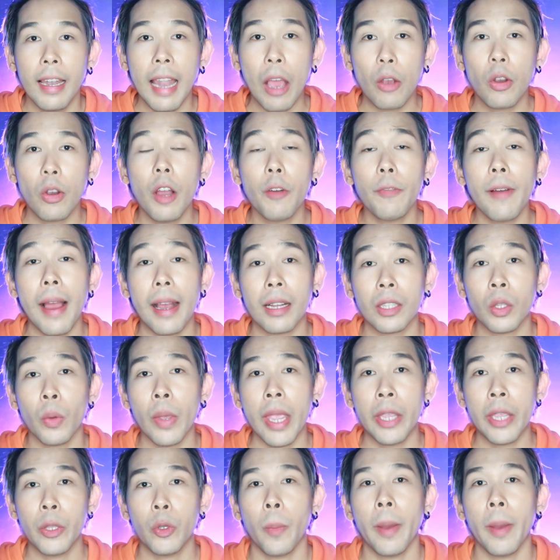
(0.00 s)
แล้วก็ฝังตัว
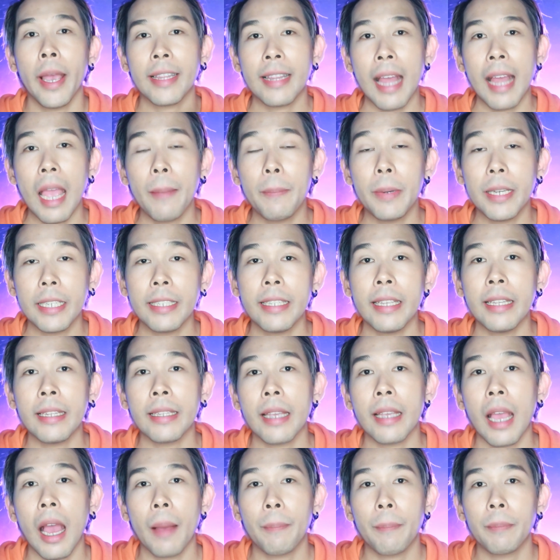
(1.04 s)
เองอยู่ภายใต้พื้นดิน
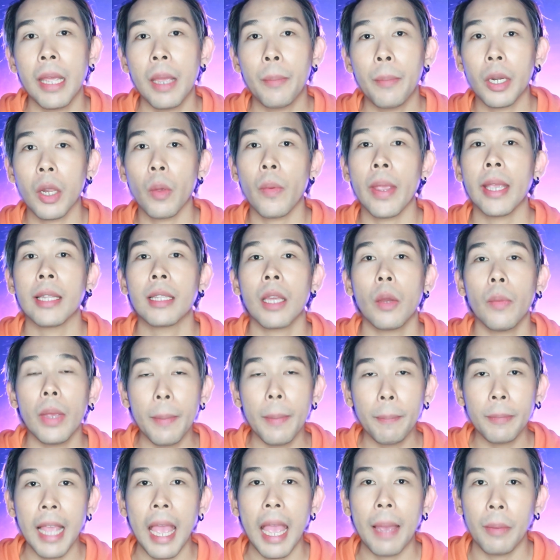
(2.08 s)
ครับในบริเวณทวี
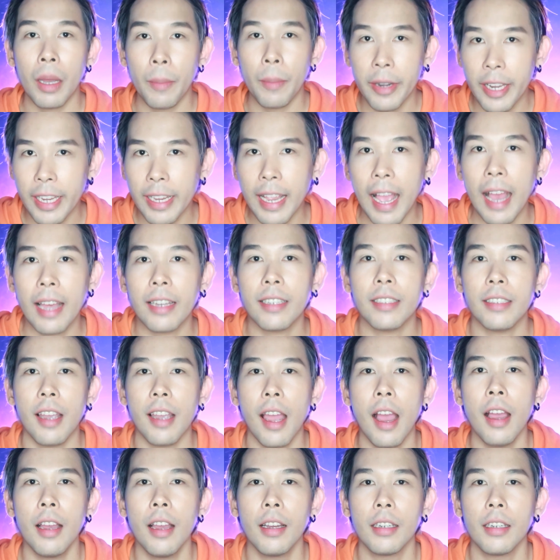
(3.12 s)
ปแถบอเมริกาเหนือ